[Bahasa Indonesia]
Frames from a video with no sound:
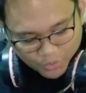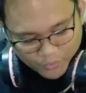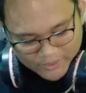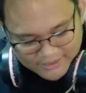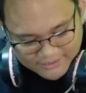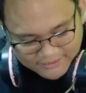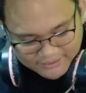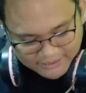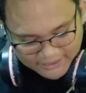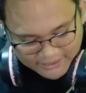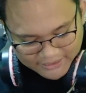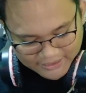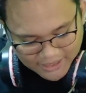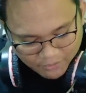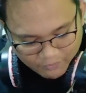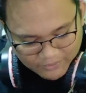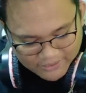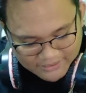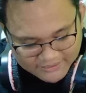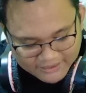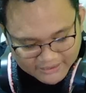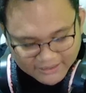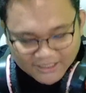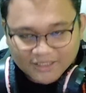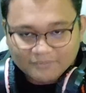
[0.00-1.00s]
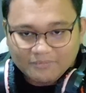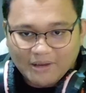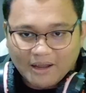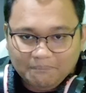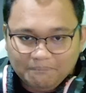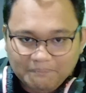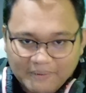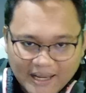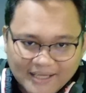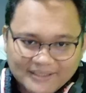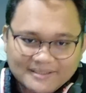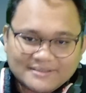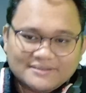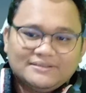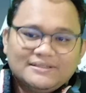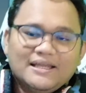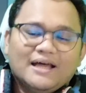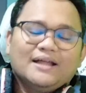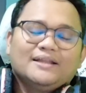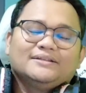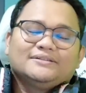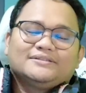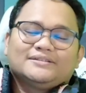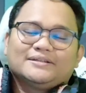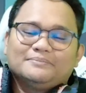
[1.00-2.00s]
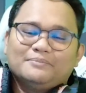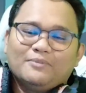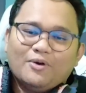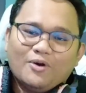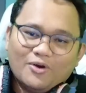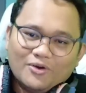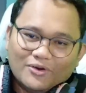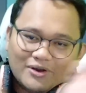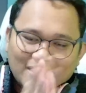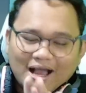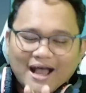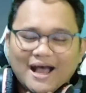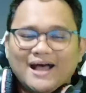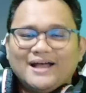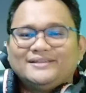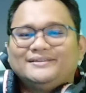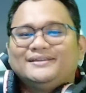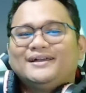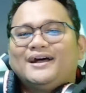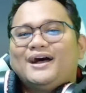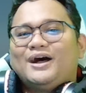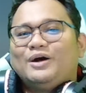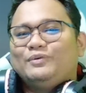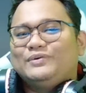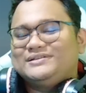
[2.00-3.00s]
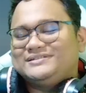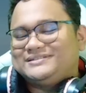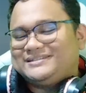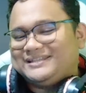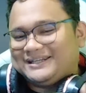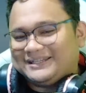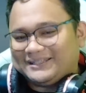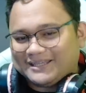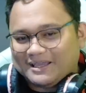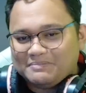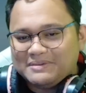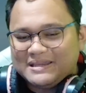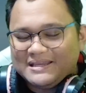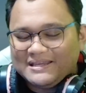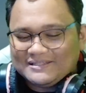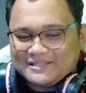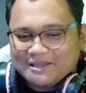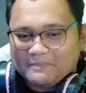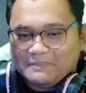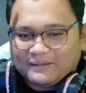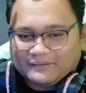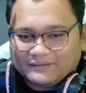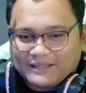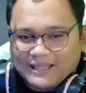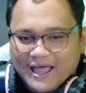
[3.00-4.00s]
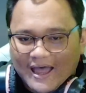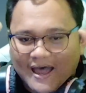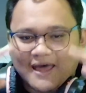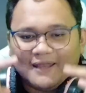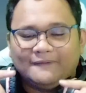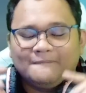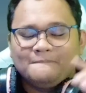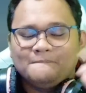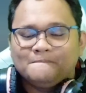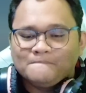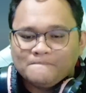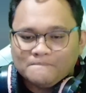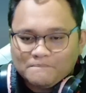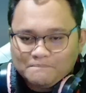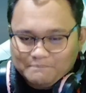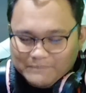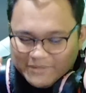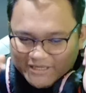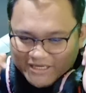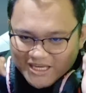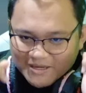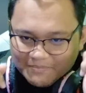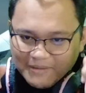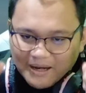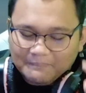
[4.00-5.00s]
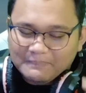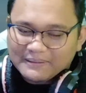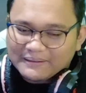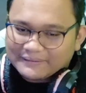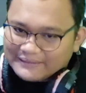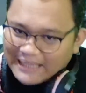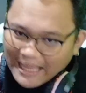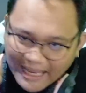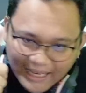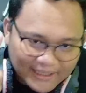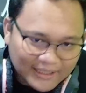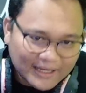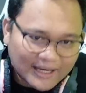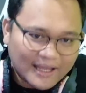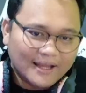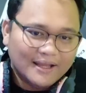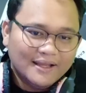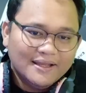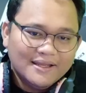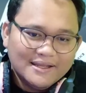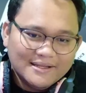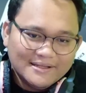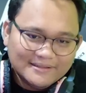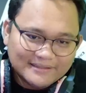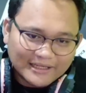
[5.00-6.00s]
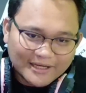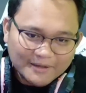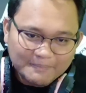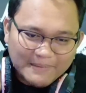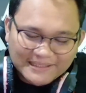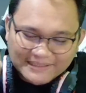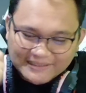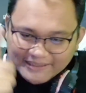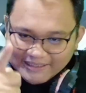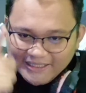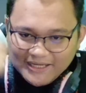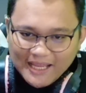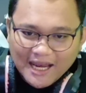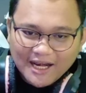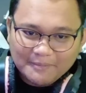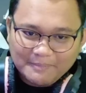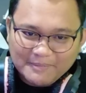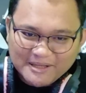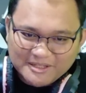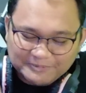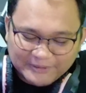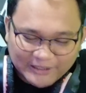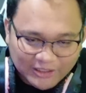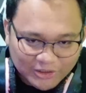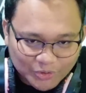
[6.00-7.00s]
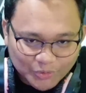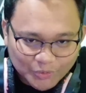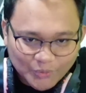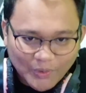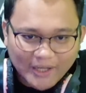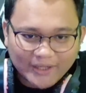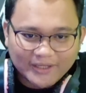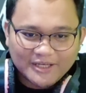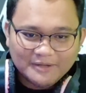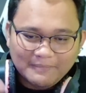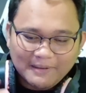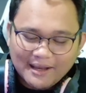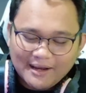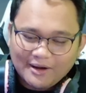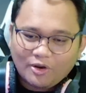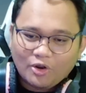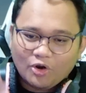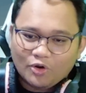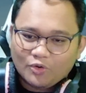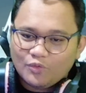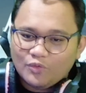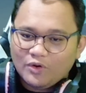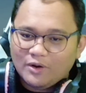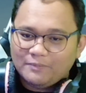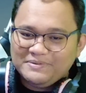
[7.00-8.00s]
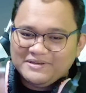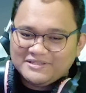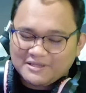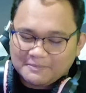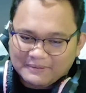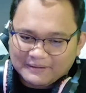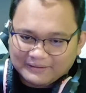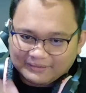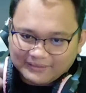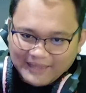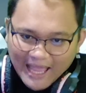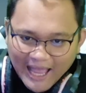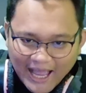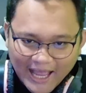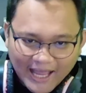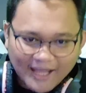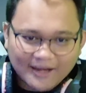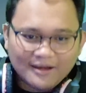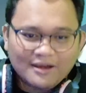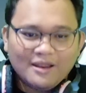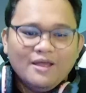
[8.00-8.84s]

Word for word: win streaknya win streak 15 dan semoga aja win streaknya bisa bertahan minimal bertahan lah jadi match ini adalah match penentuan dimana kalau gue bisa bertahan